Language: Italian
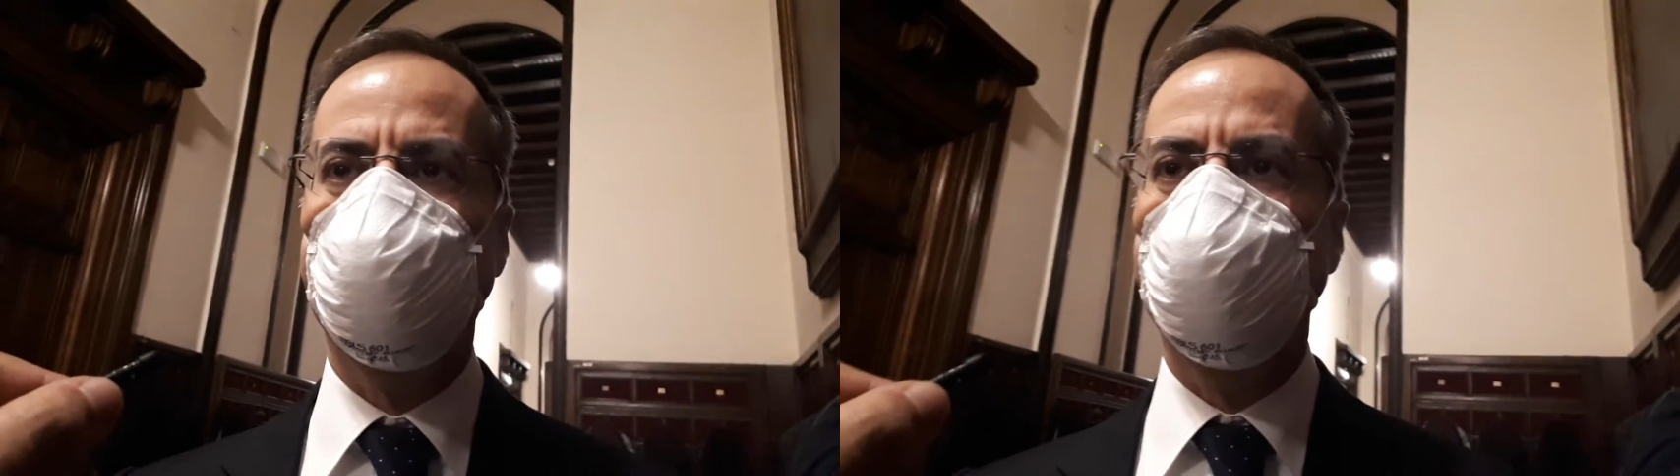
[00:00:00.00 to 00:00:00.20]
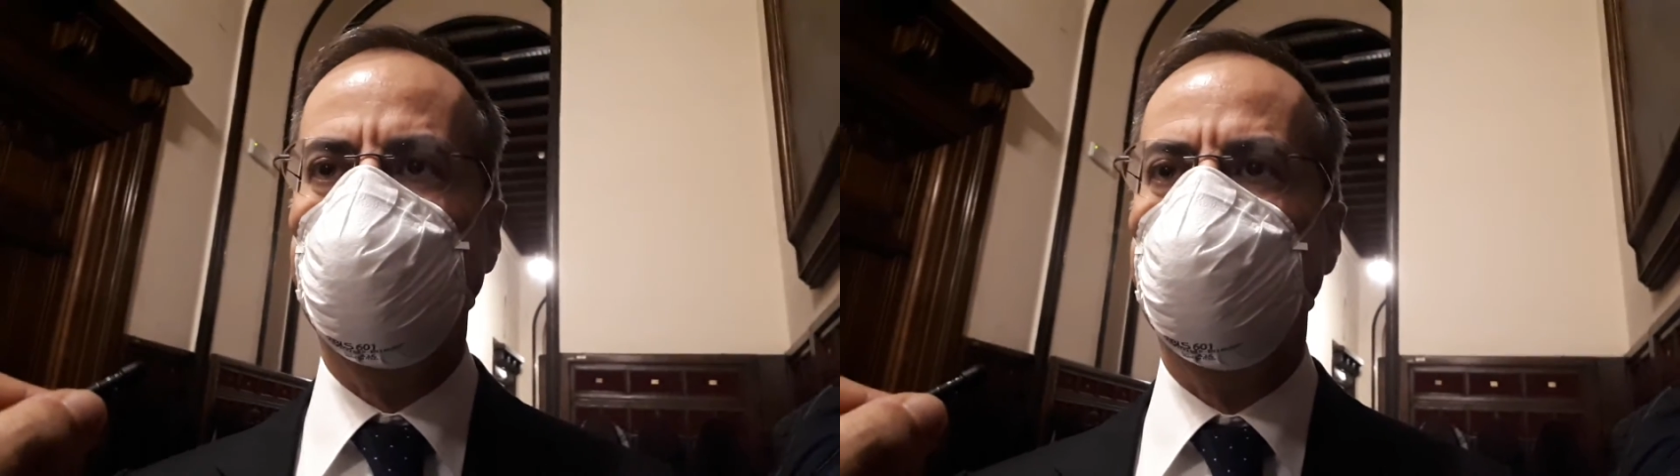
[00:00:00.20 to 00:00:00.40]

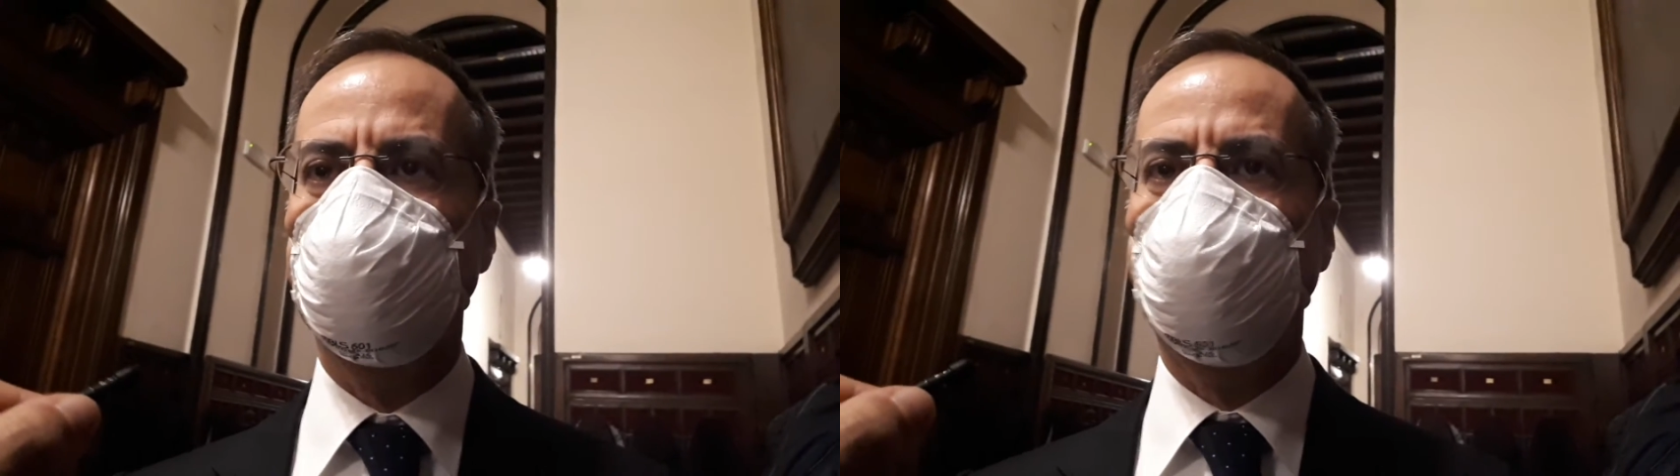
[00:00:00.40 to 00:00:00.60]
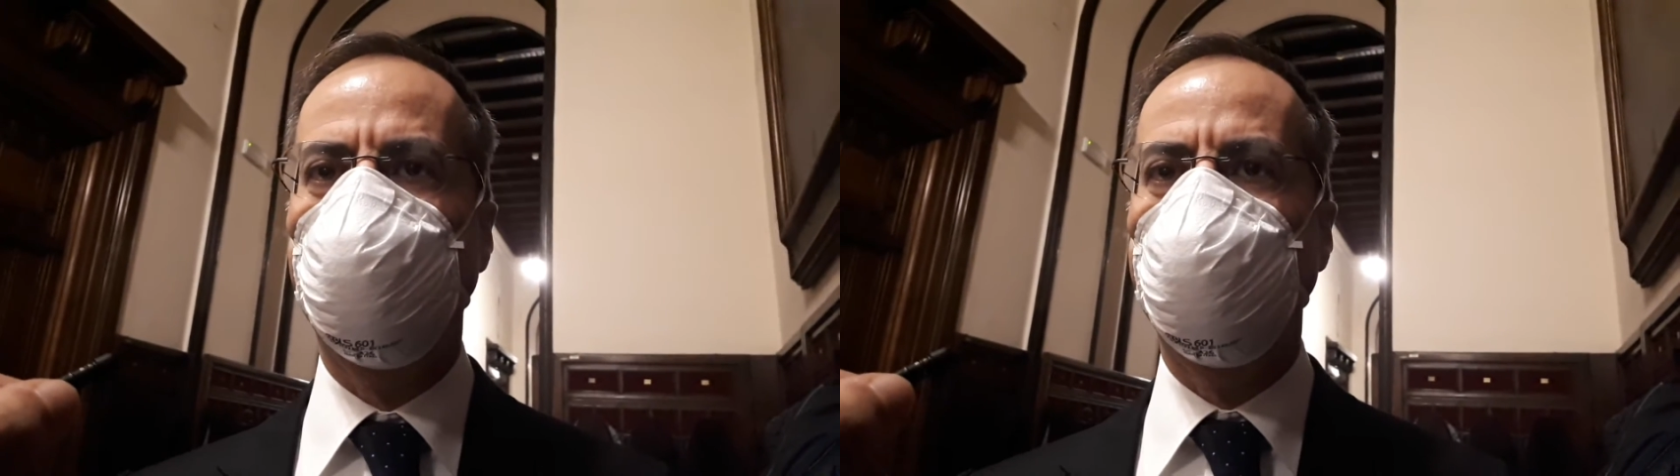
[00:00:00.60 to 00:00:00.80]
di
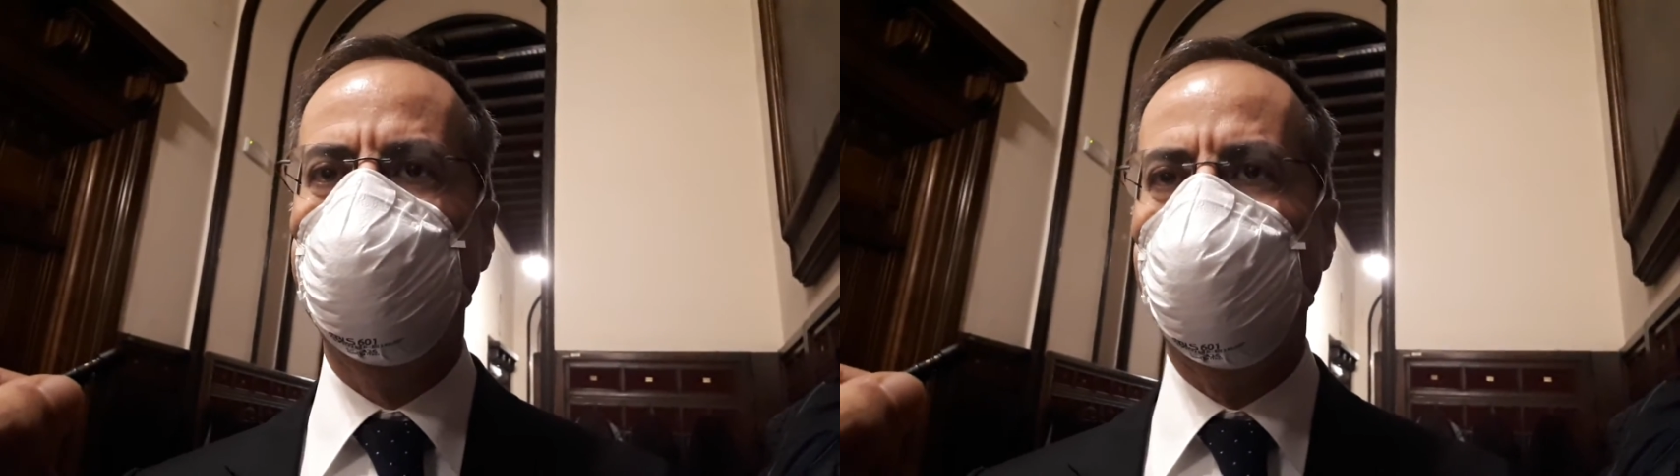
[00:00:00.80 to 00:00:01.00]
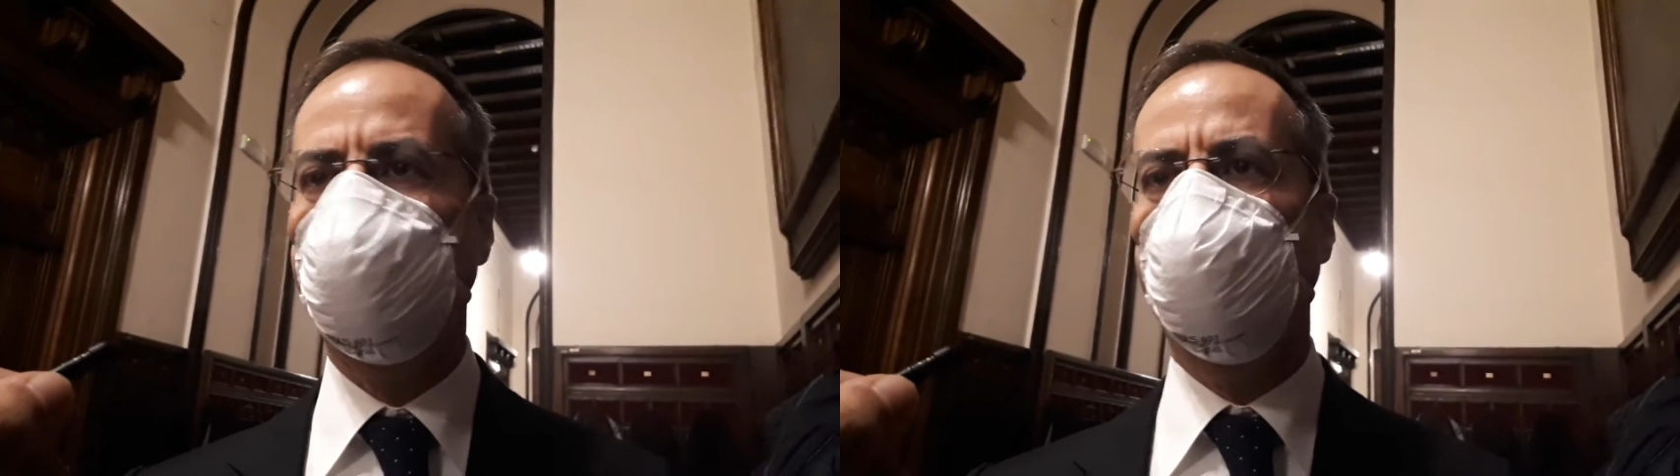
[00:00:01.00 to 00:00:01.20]

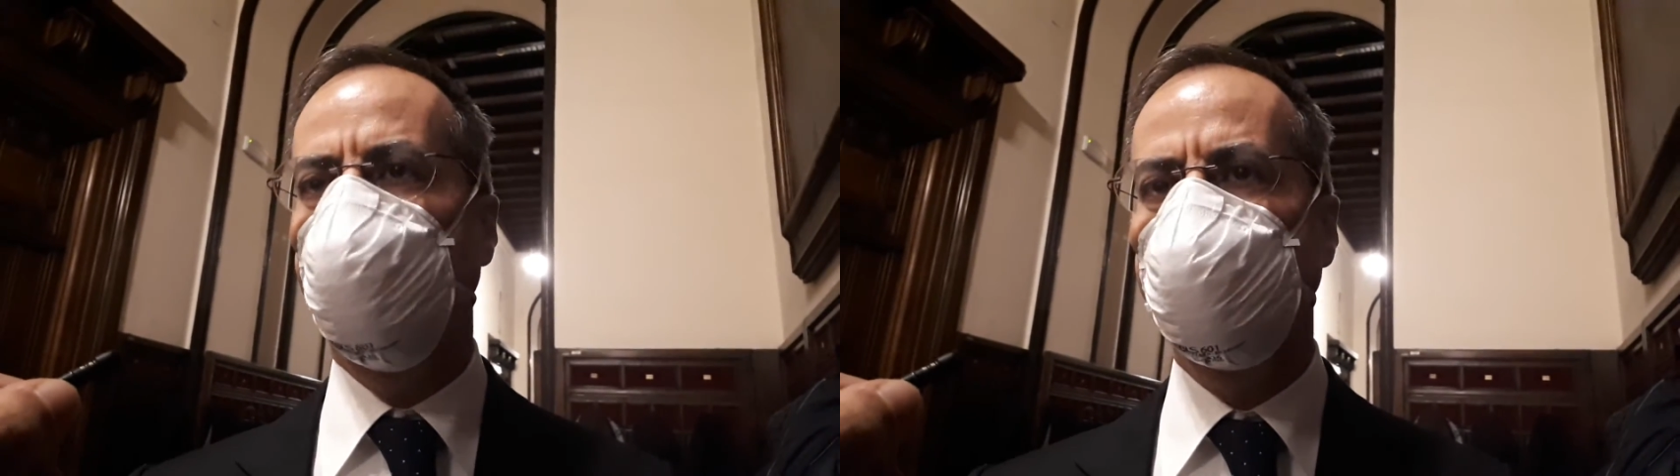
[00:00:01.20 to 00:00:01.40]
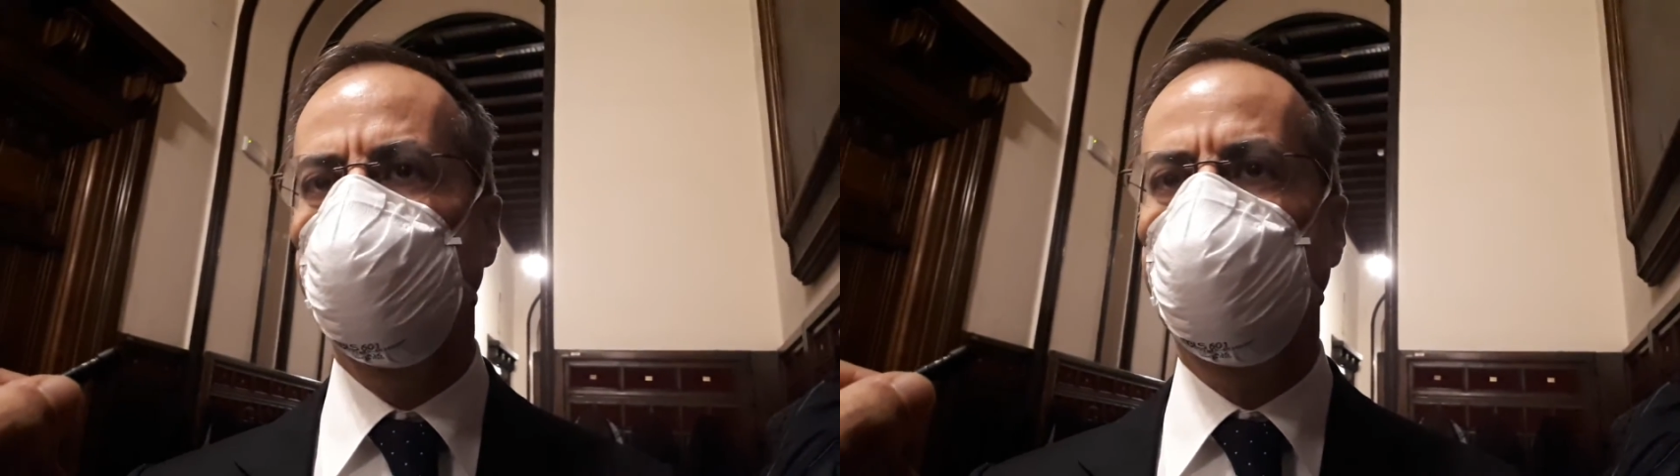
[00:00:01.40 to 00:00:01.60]
responsabilità
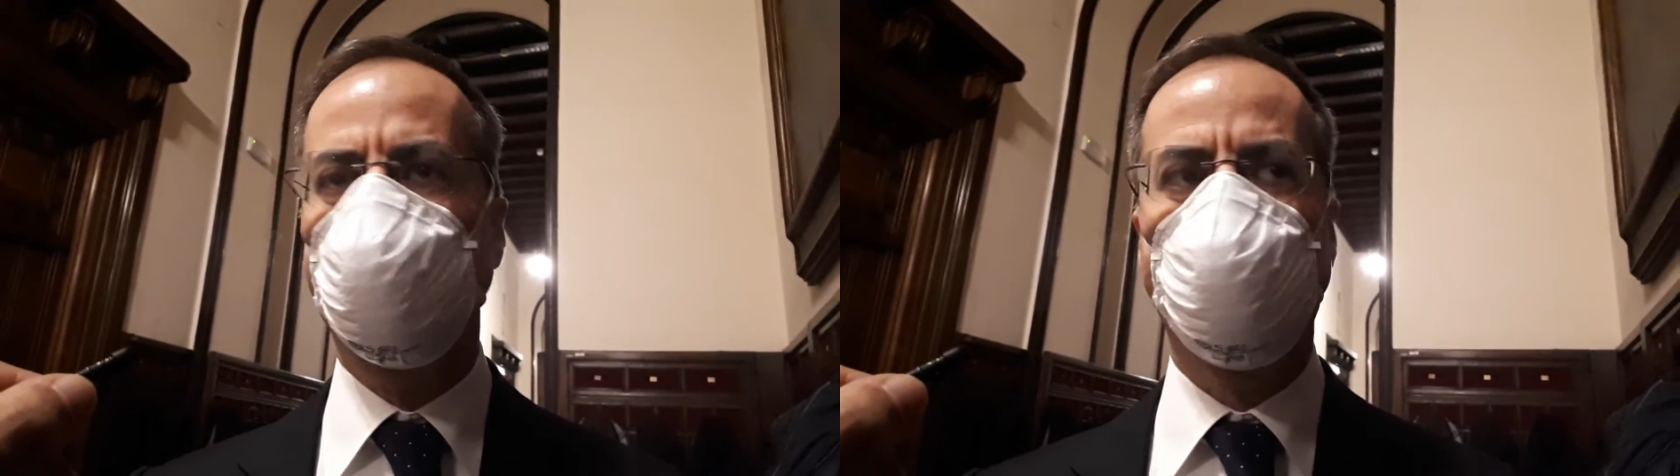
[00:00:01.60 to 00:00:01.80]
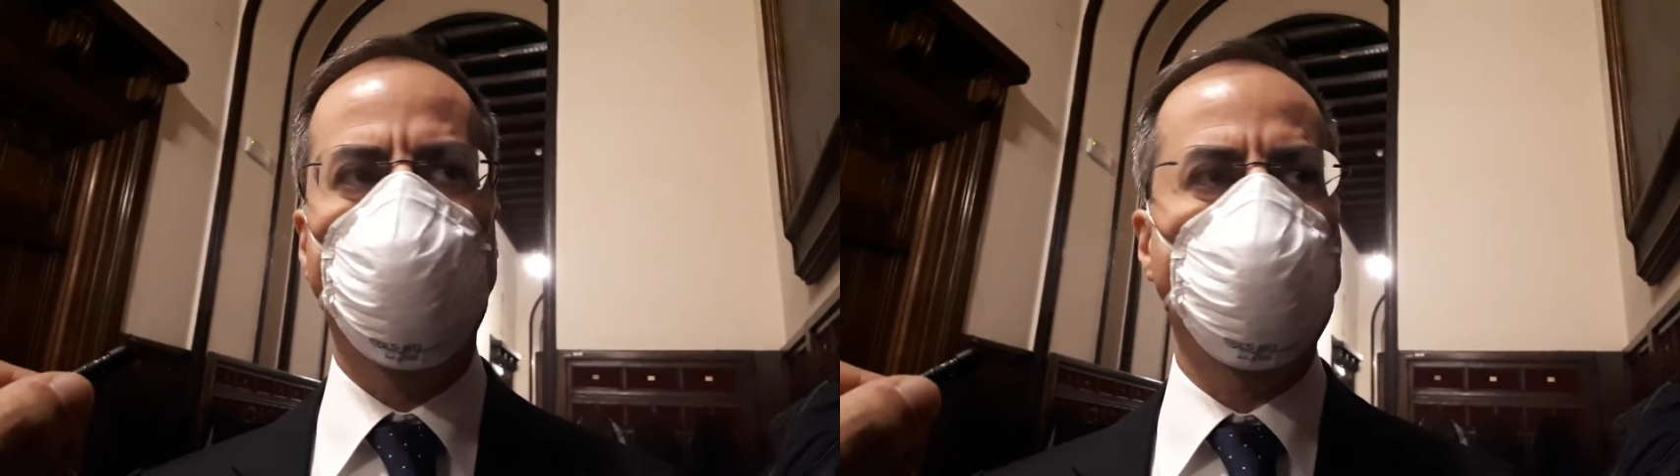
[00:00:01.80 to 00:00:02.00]

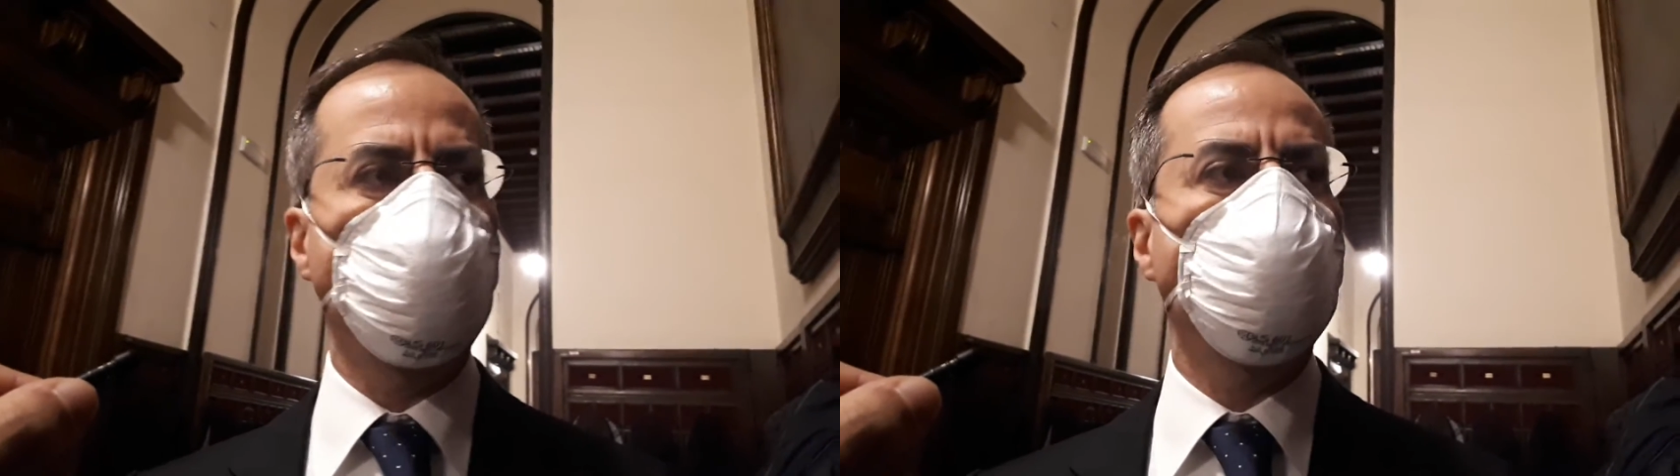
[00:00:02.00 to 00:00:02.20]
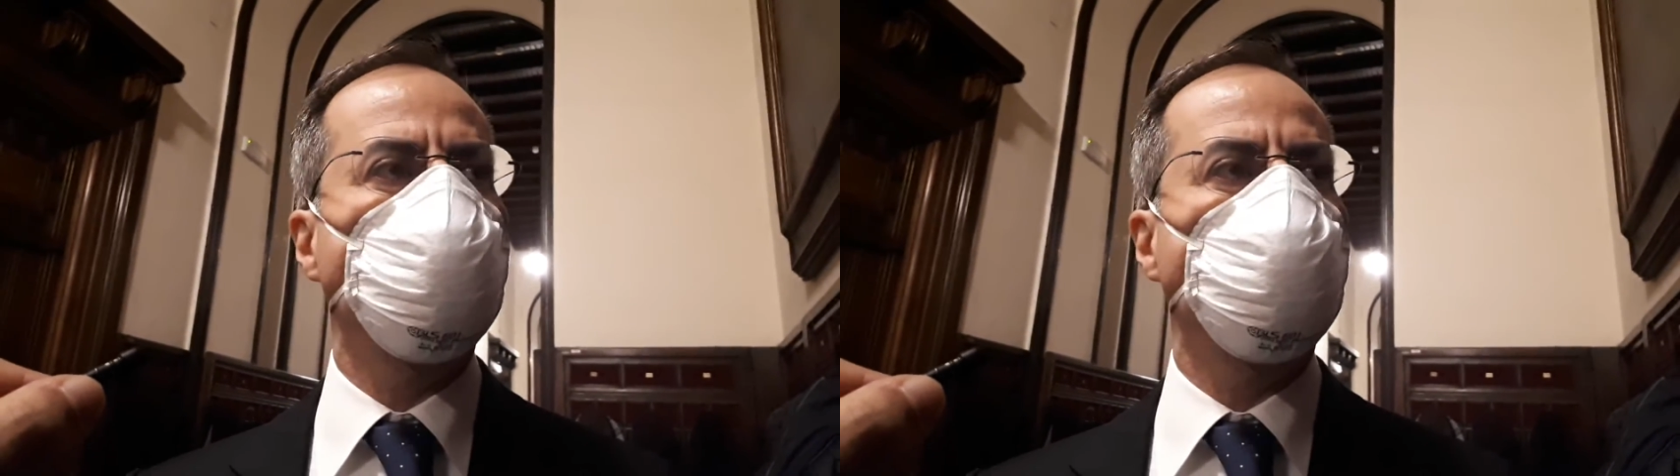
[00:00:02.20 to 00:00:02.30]
contro